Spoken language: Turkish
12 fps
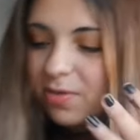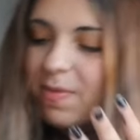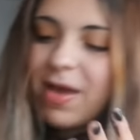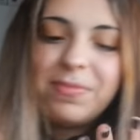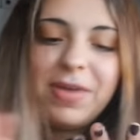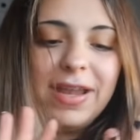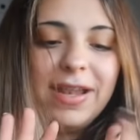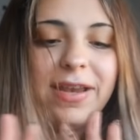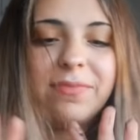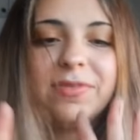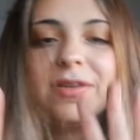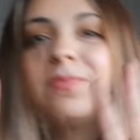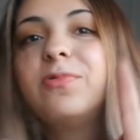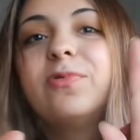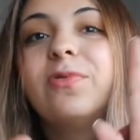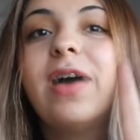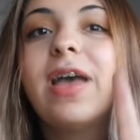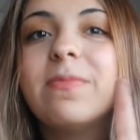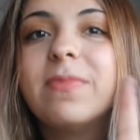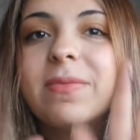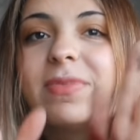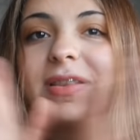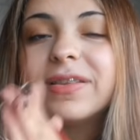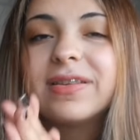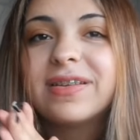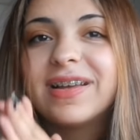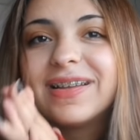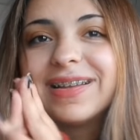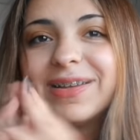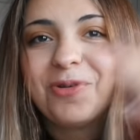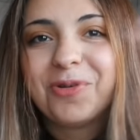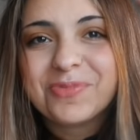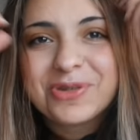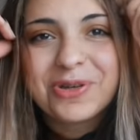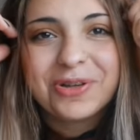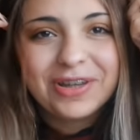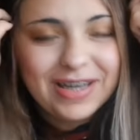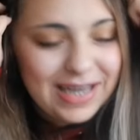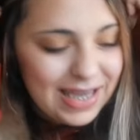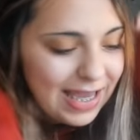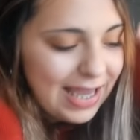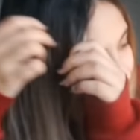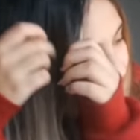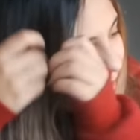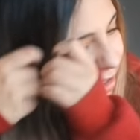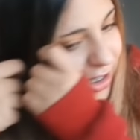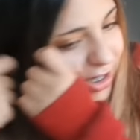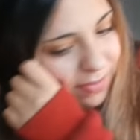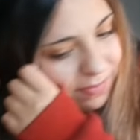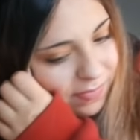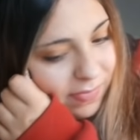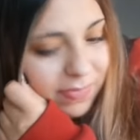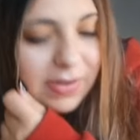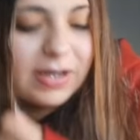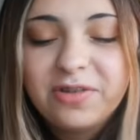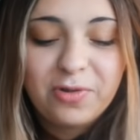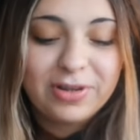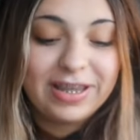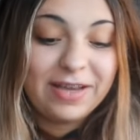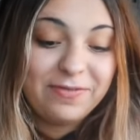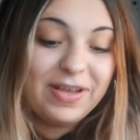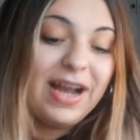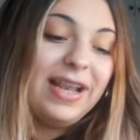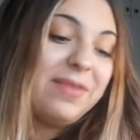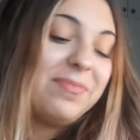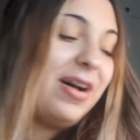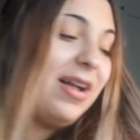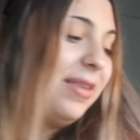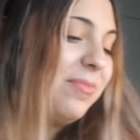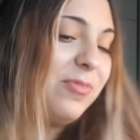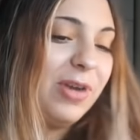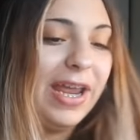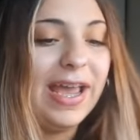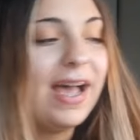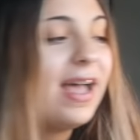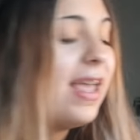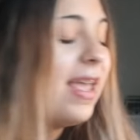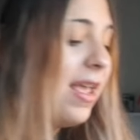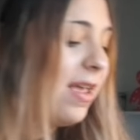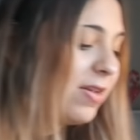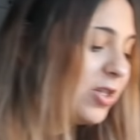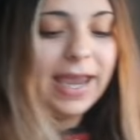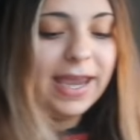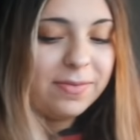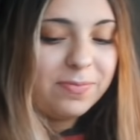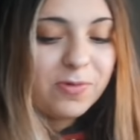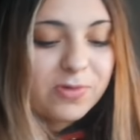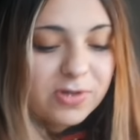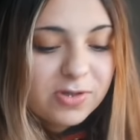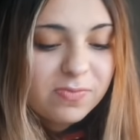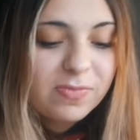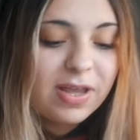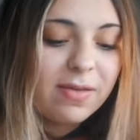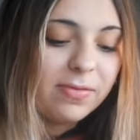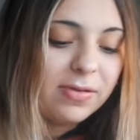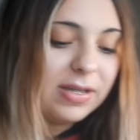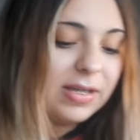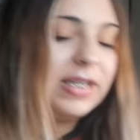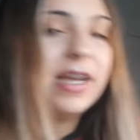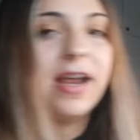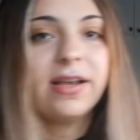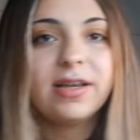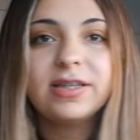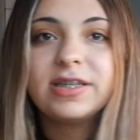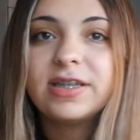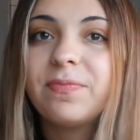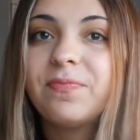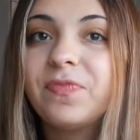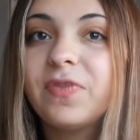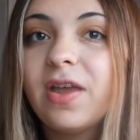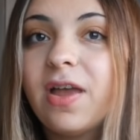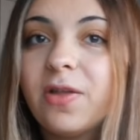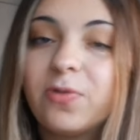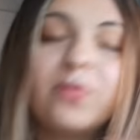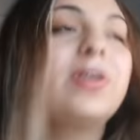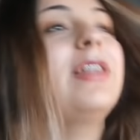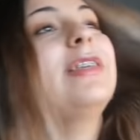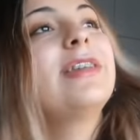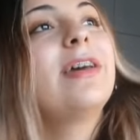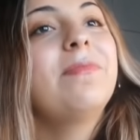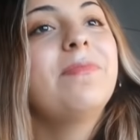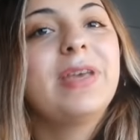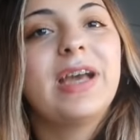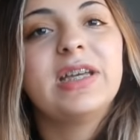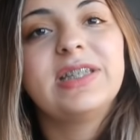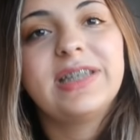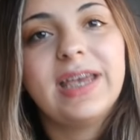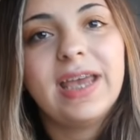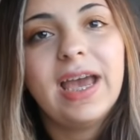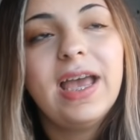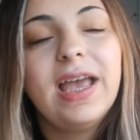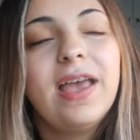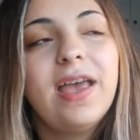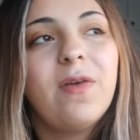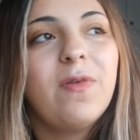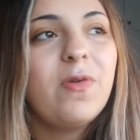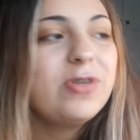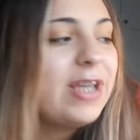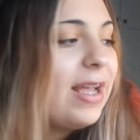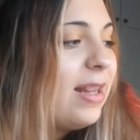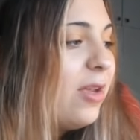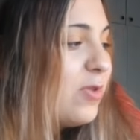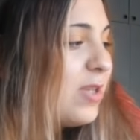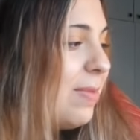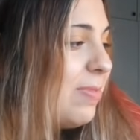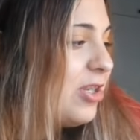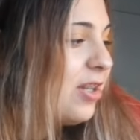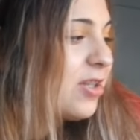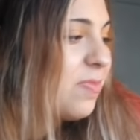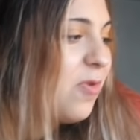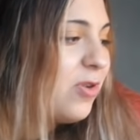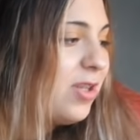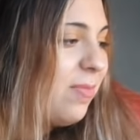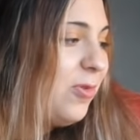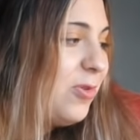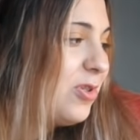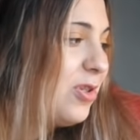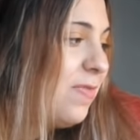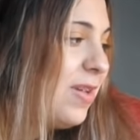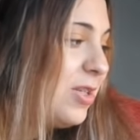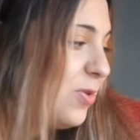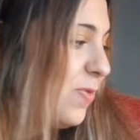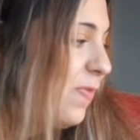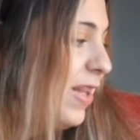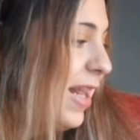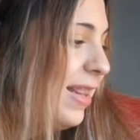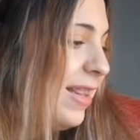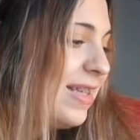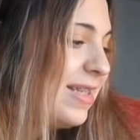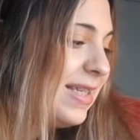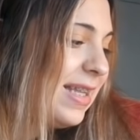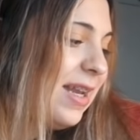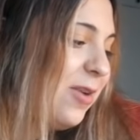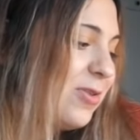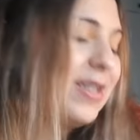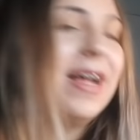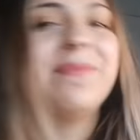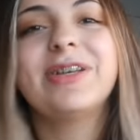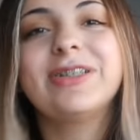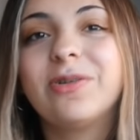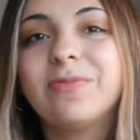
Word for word: oldum. Hem ellerim de bu emeğimin kanıda olmuş oldu. Bunu yakacağım. Ben de not defterlerimi aldım buraya. Airpods'umla şarkı açacağım not edeceğim birkaç şeye. Ben o şekilde güzel bir çalışma ortamı oluşturdum ve finalini de sizlere göstermek